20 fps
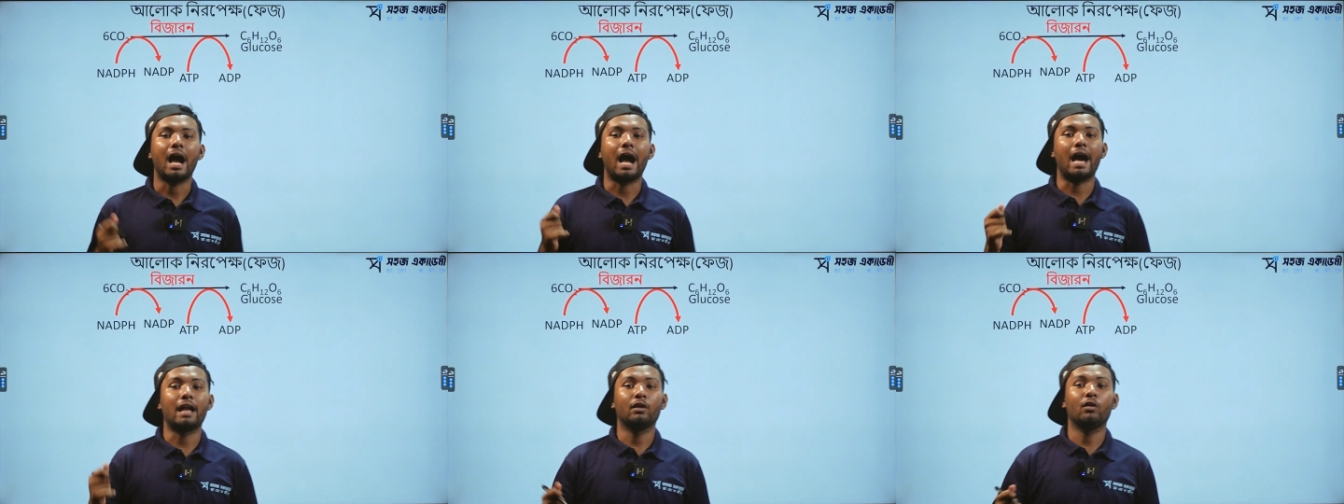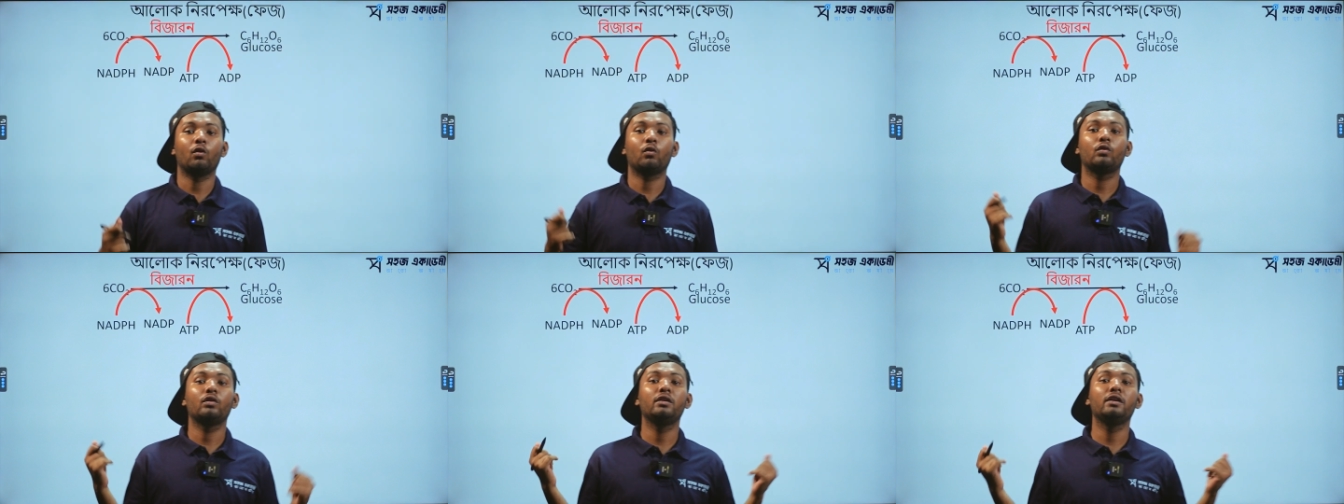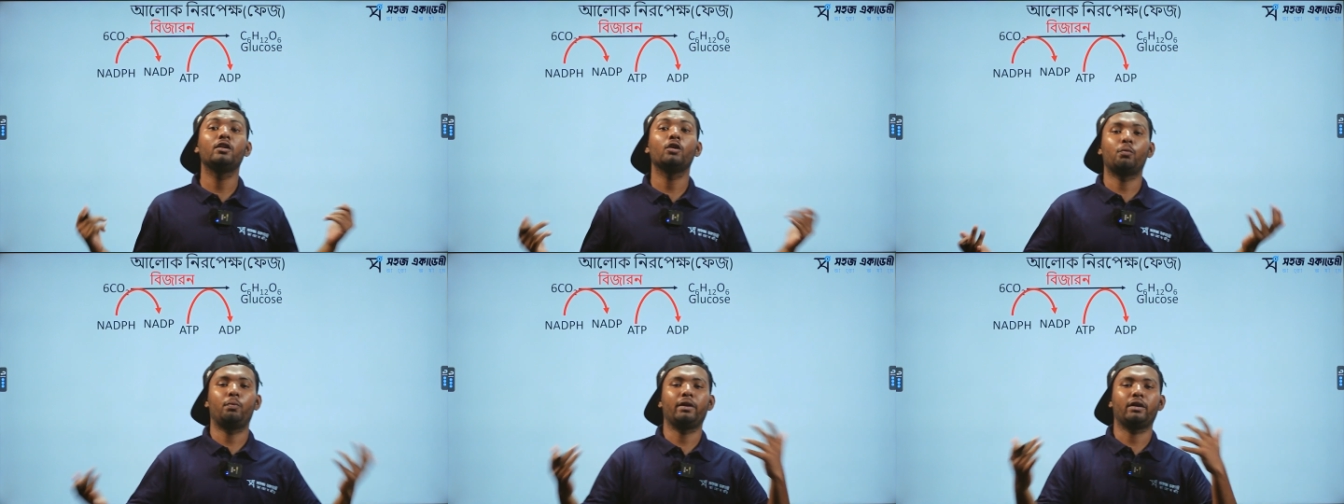আলোক
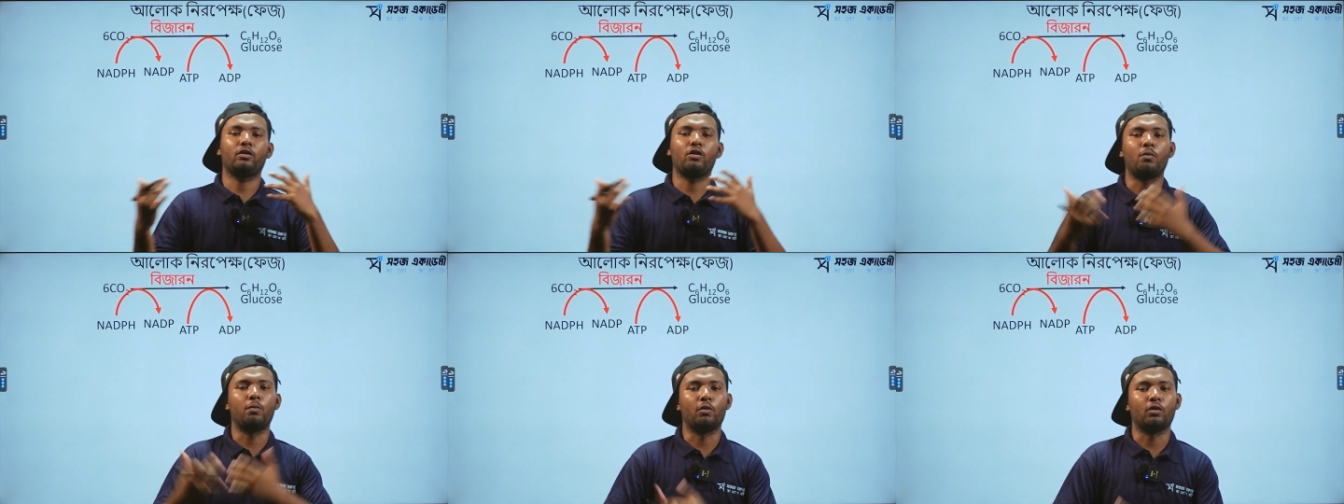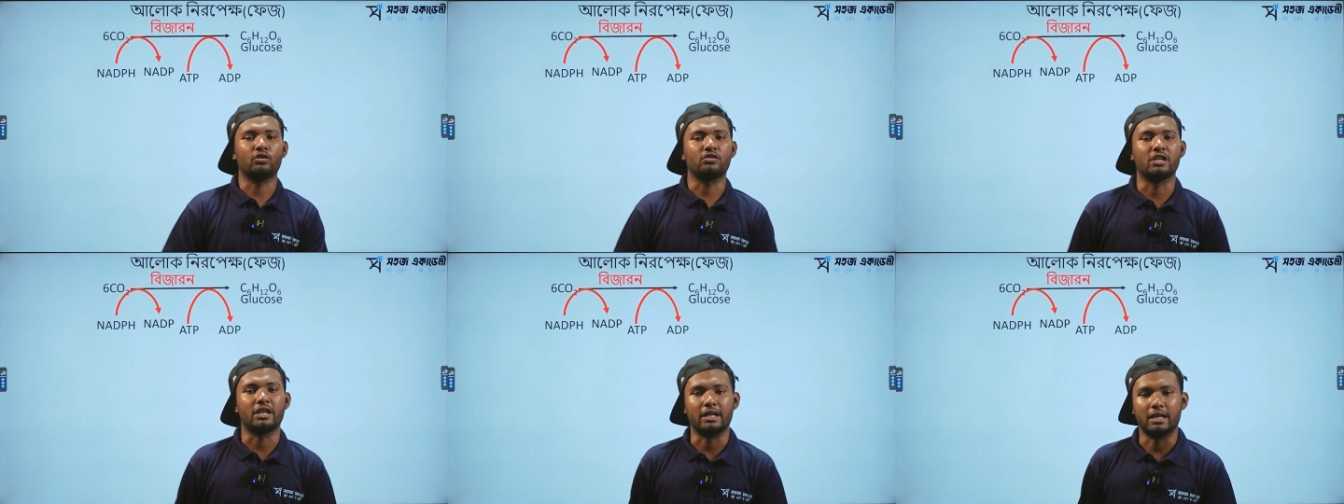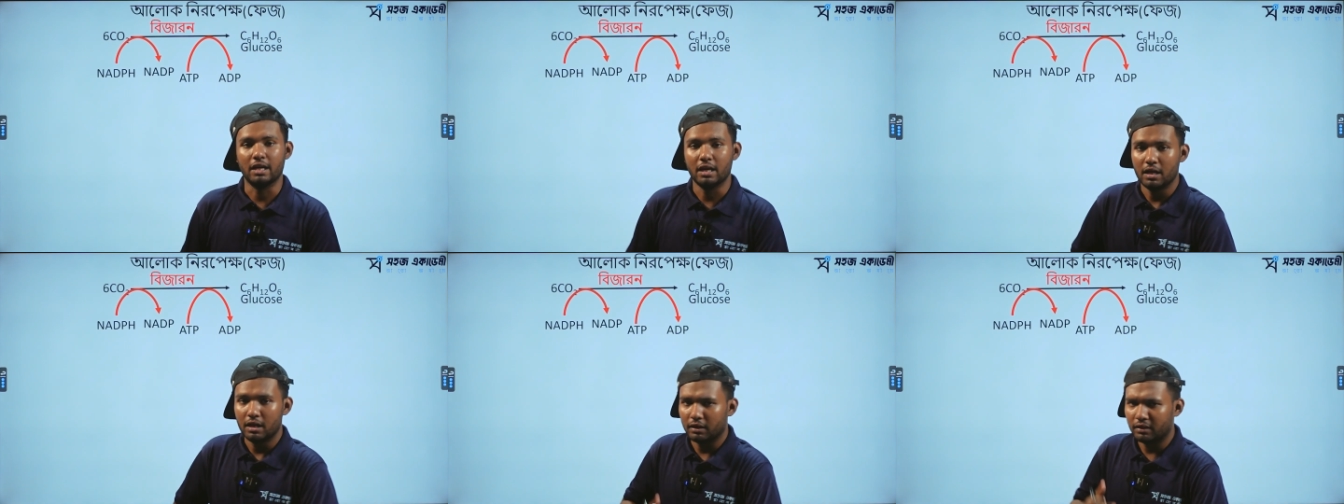নিরপেক্ষ পর্যায়
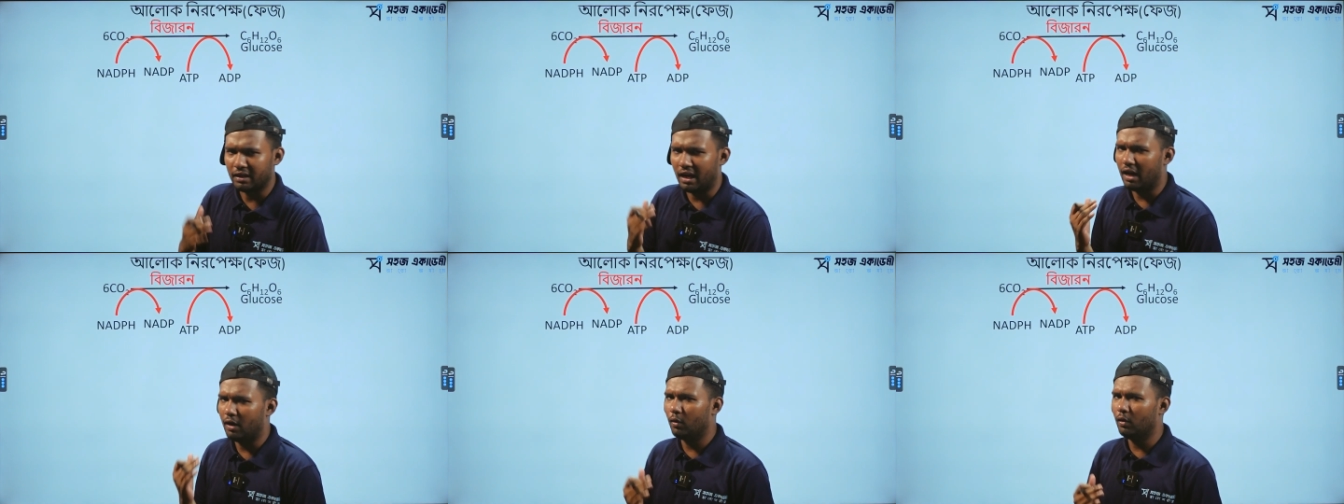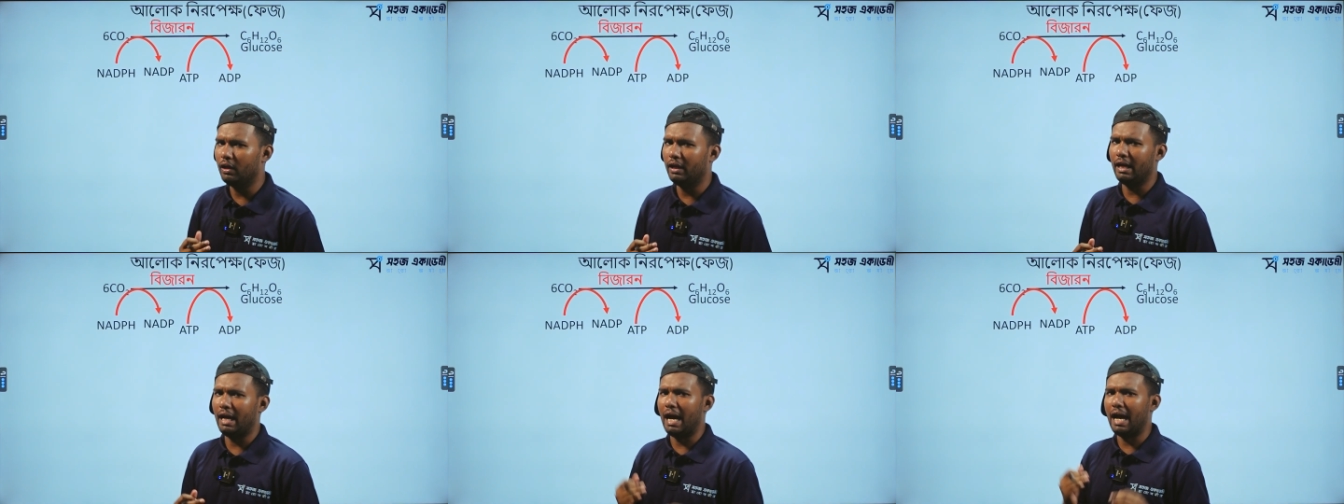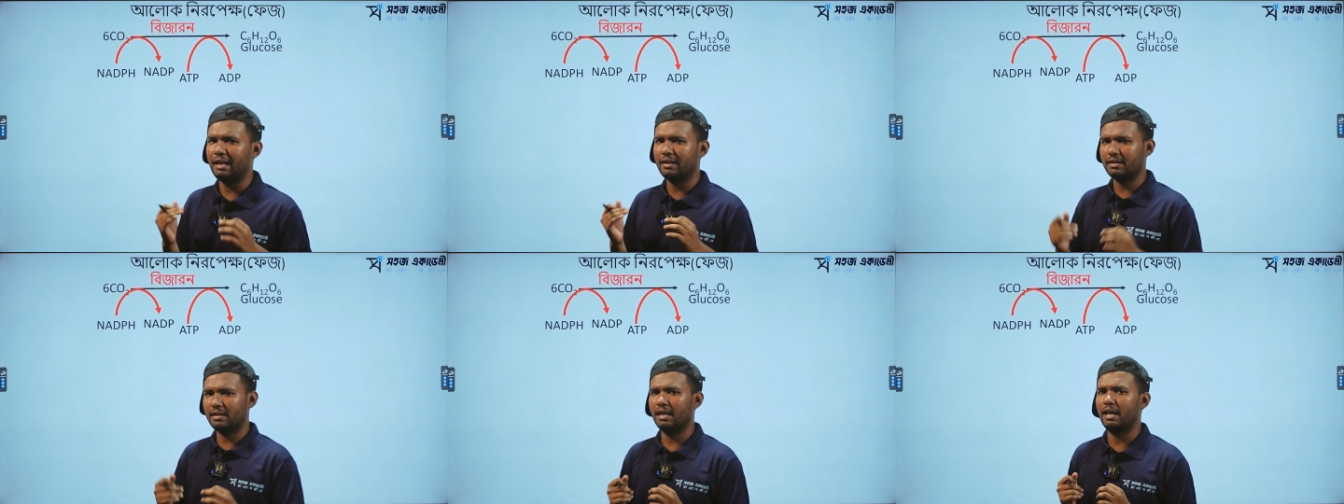তাহলে
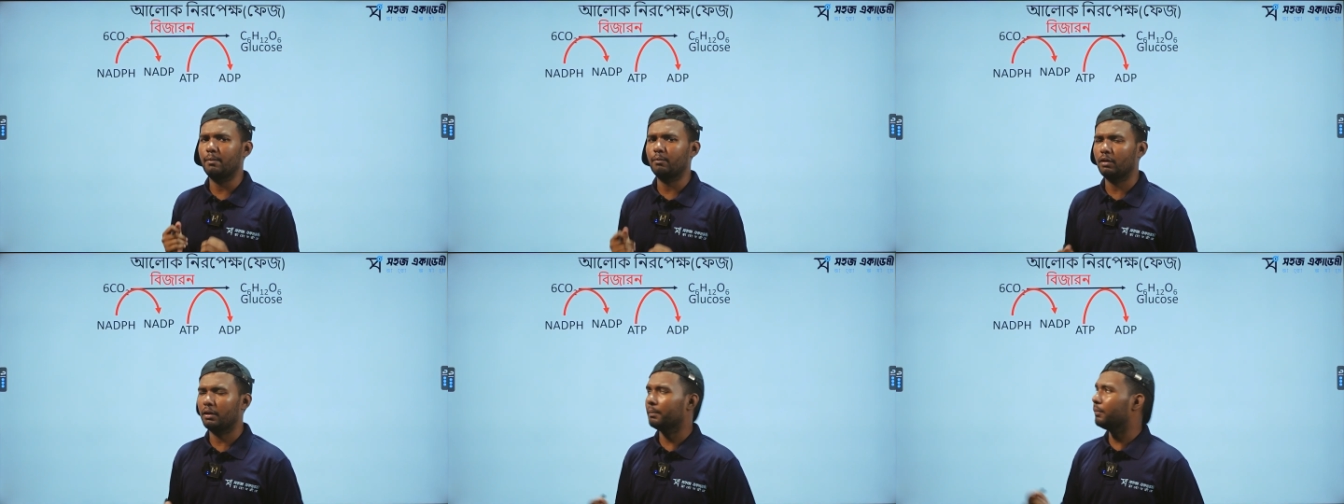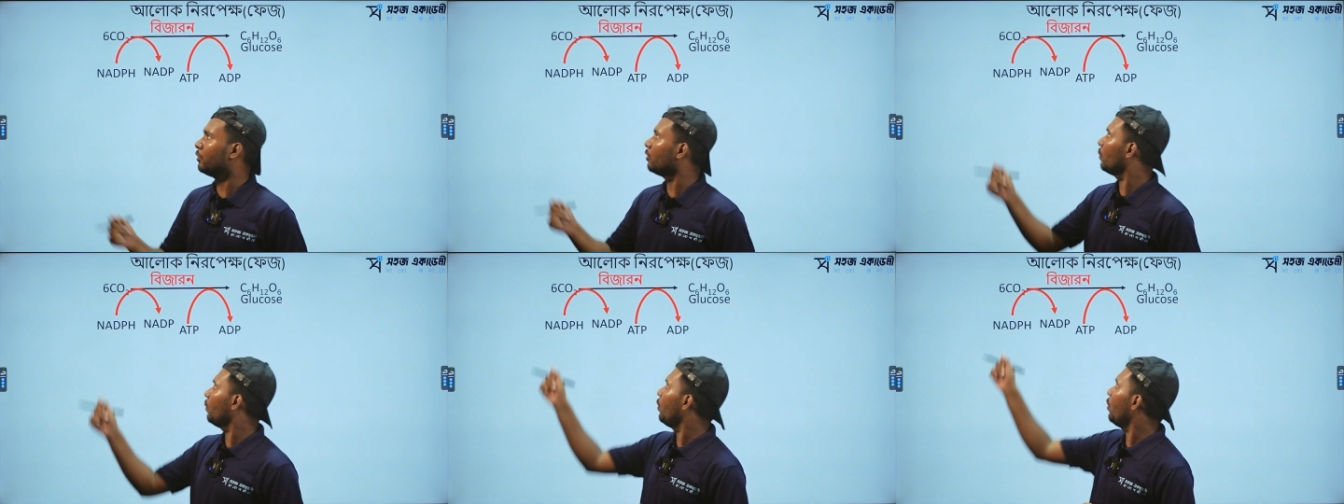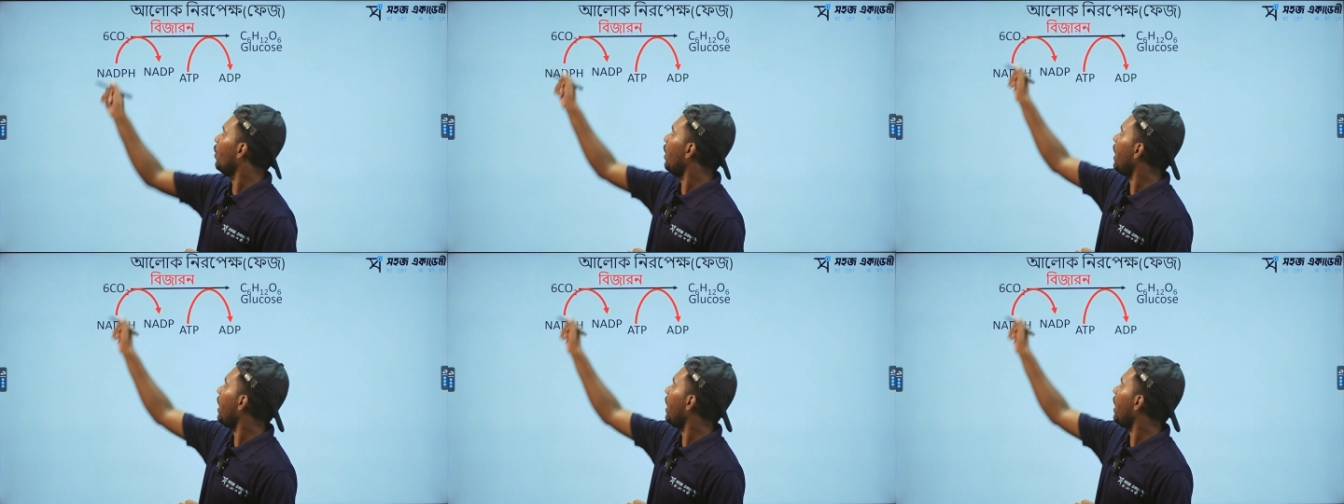আজকে আমরা পড়ব